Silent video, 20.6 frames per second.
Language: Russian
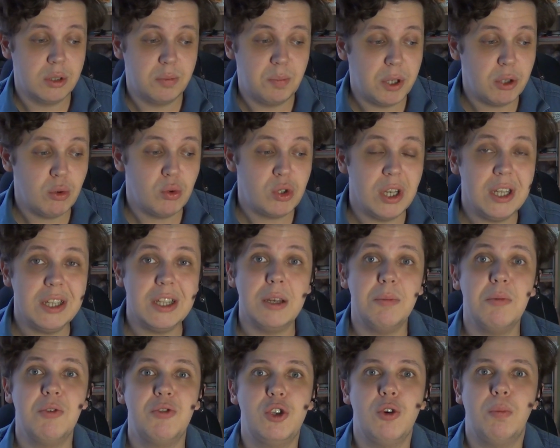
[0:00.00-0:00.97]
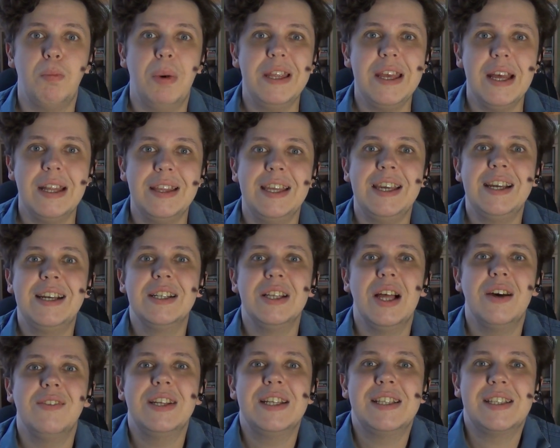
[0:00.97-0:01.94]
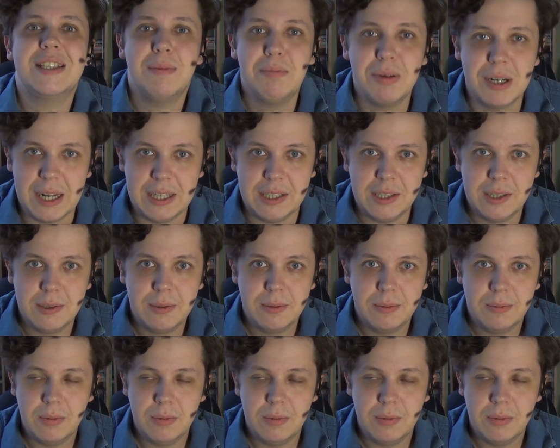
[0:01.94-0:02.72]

с предусилителями все понятно, и главное собрать.